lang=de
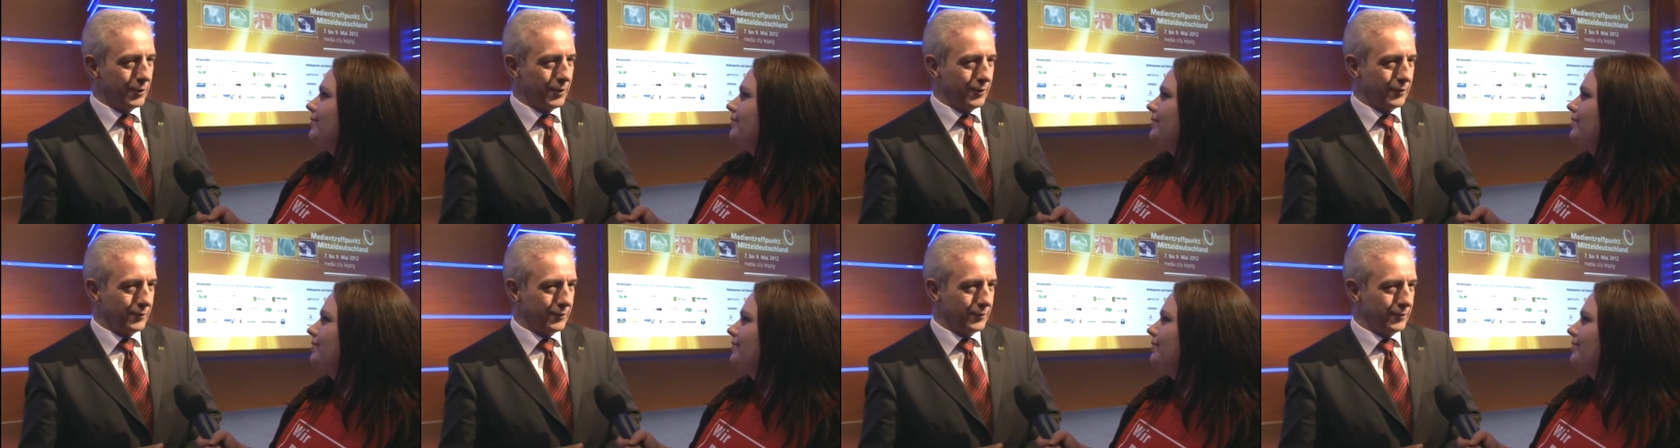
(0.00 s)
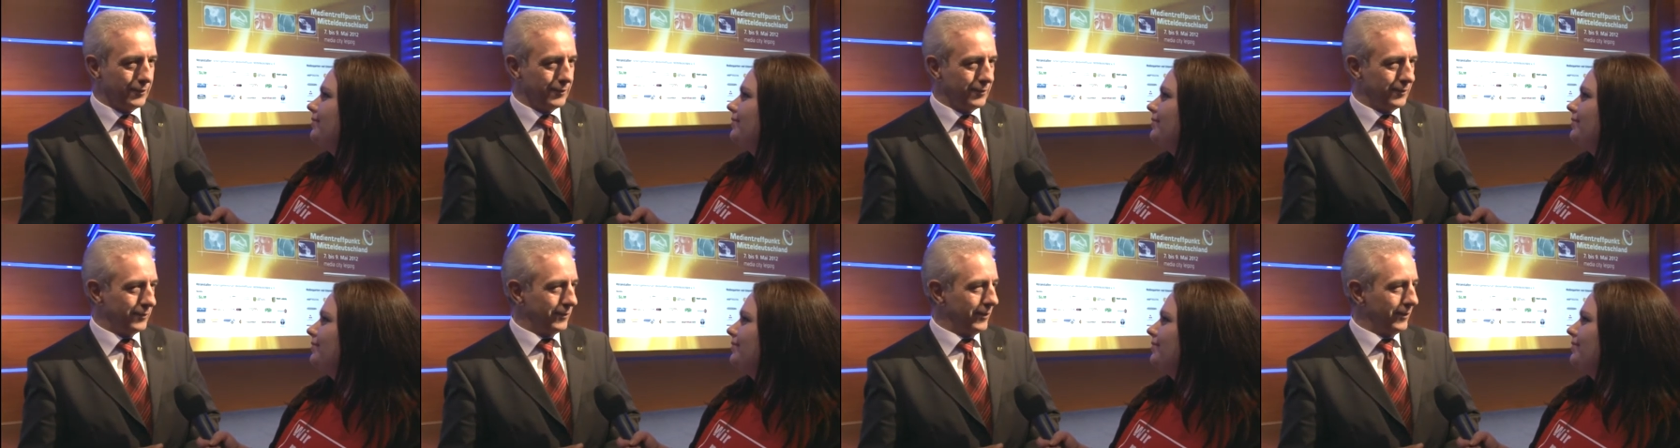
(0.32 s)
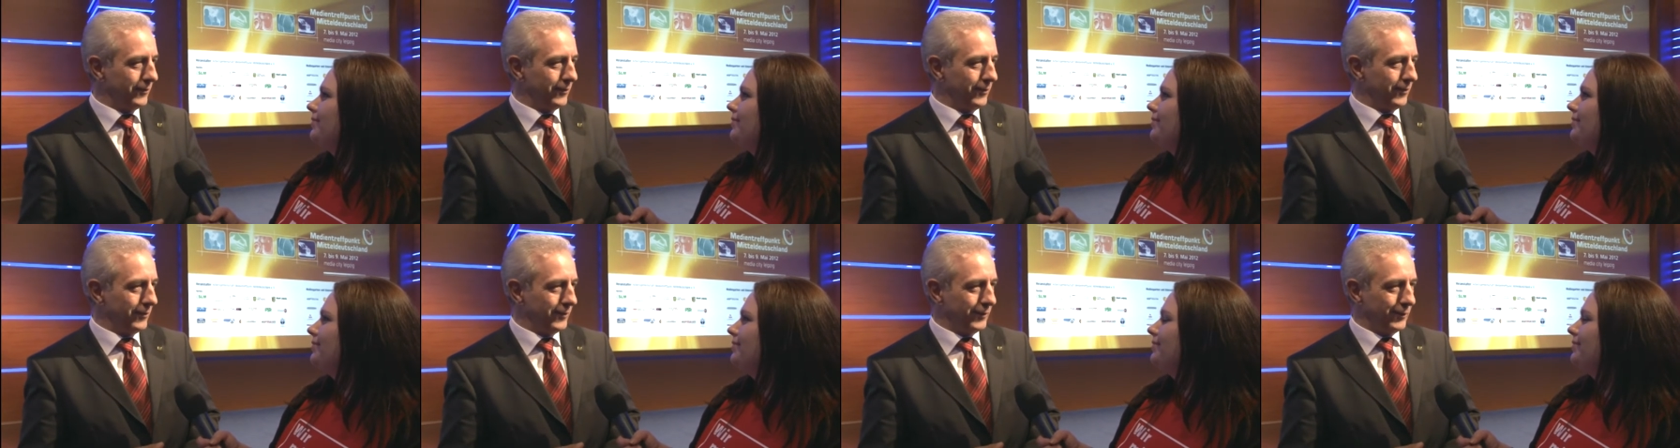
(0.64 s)
dass dieses
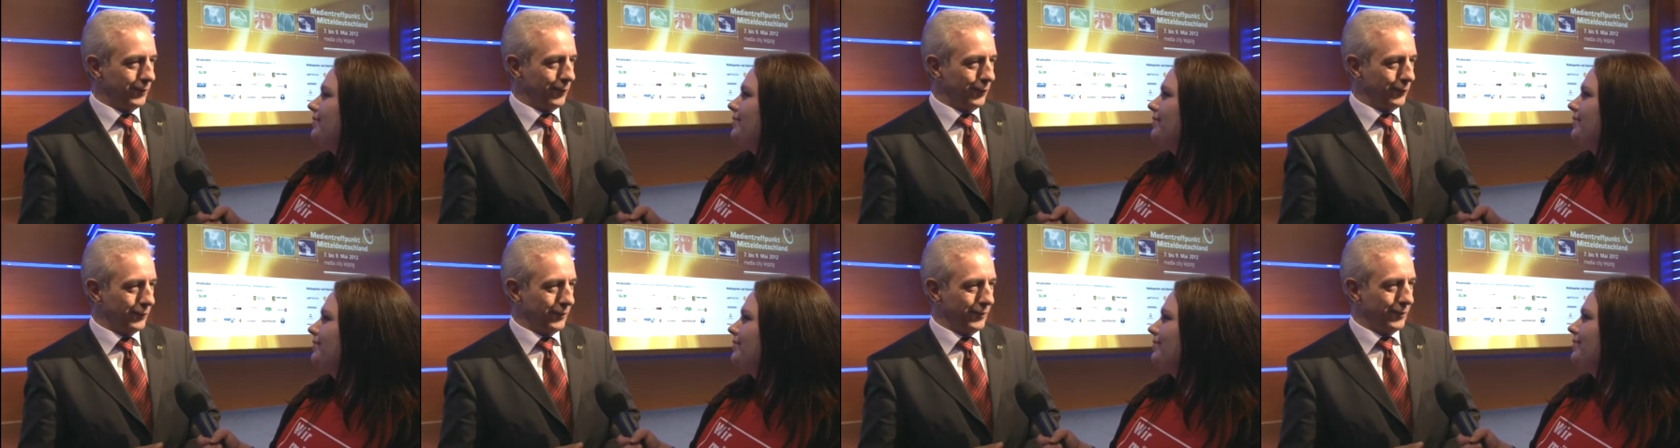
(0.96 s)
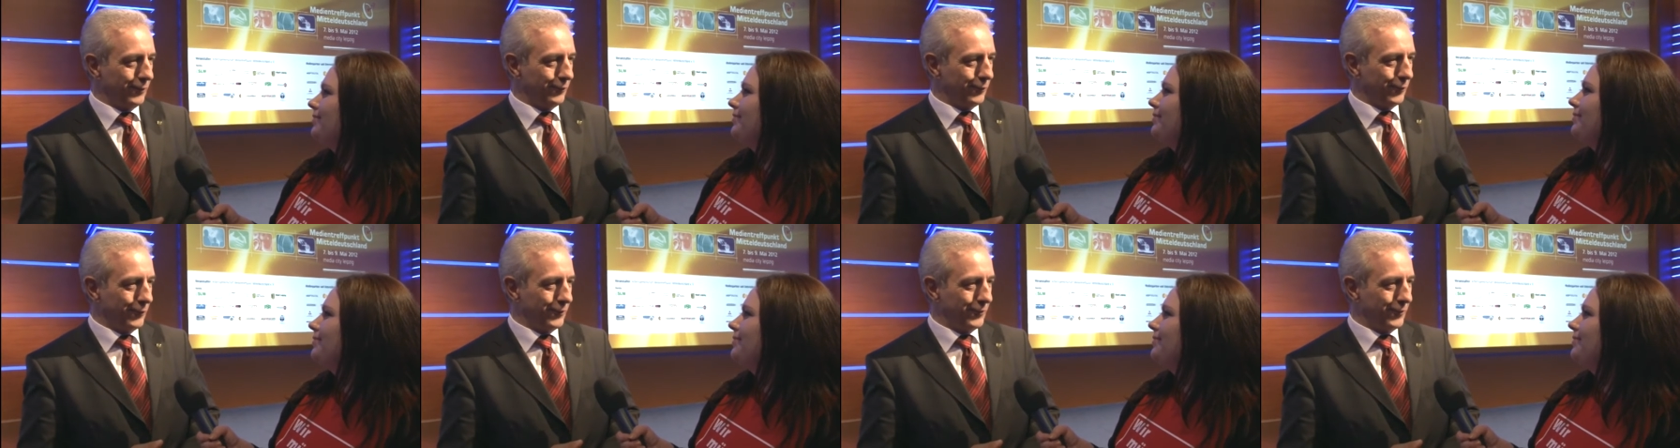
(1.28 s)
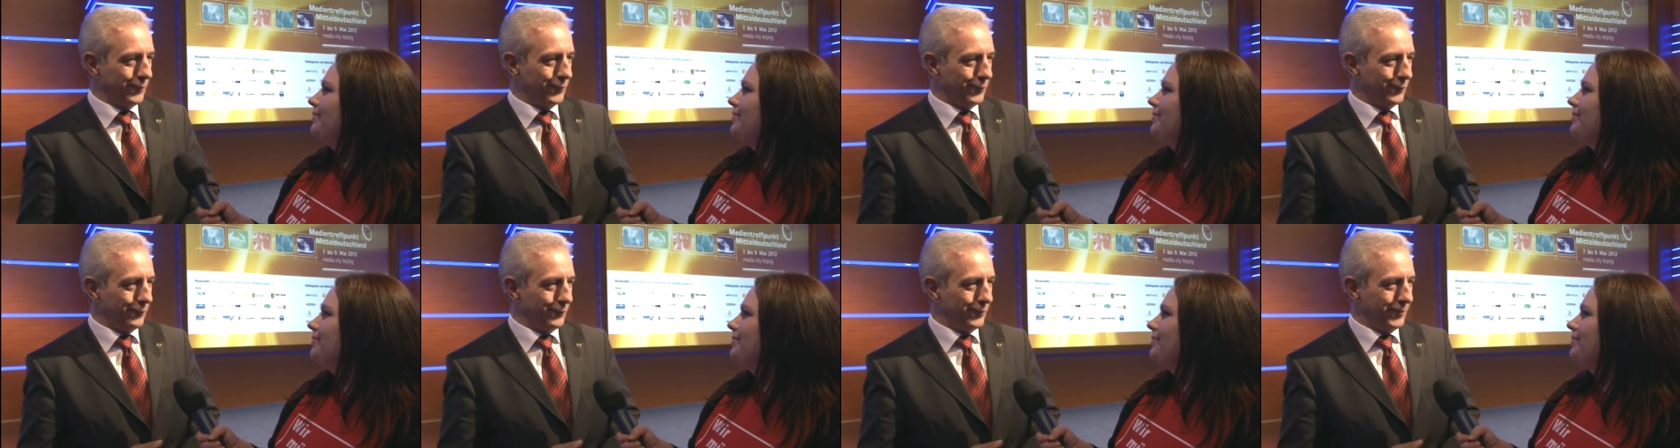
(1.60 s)
letztendlich auch seine
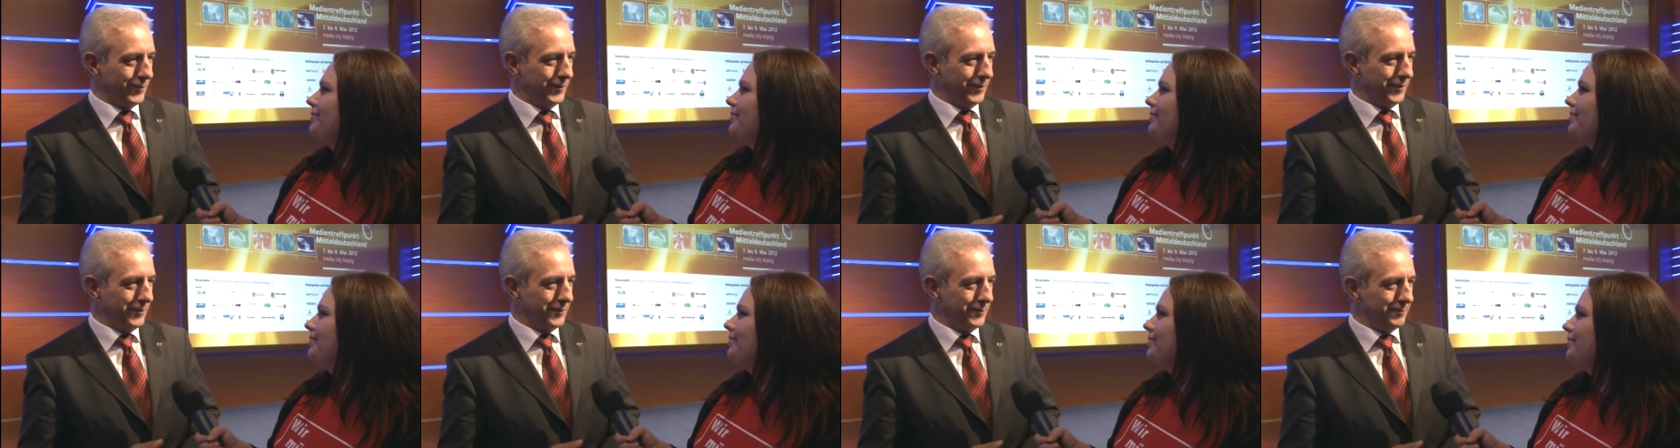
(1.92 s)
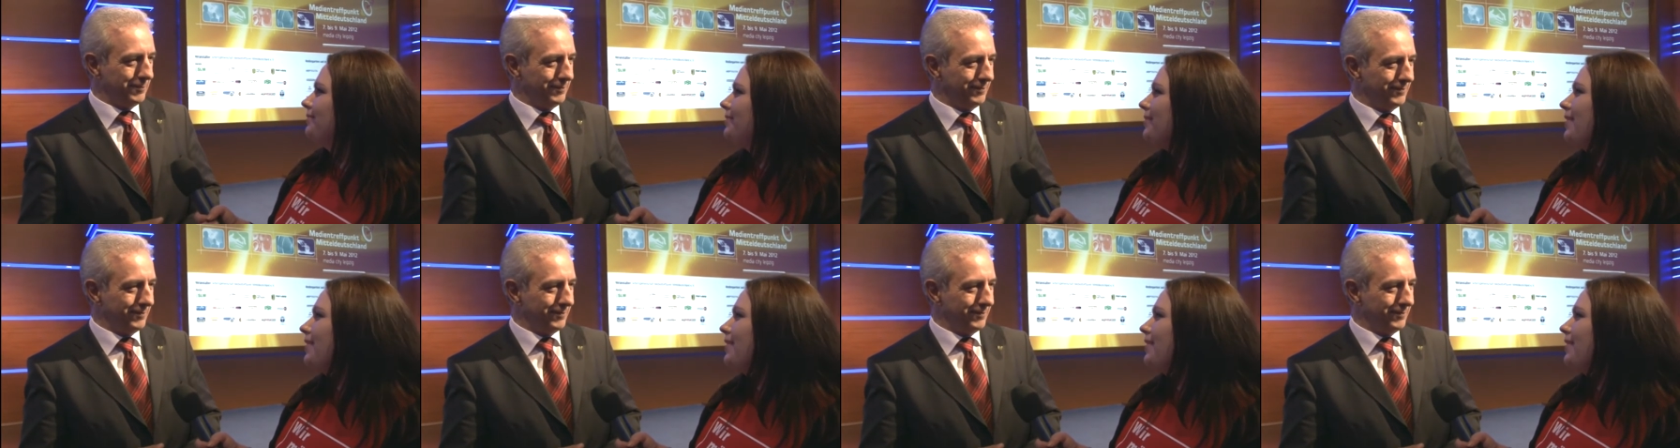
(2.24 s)
Fortsetzung findet.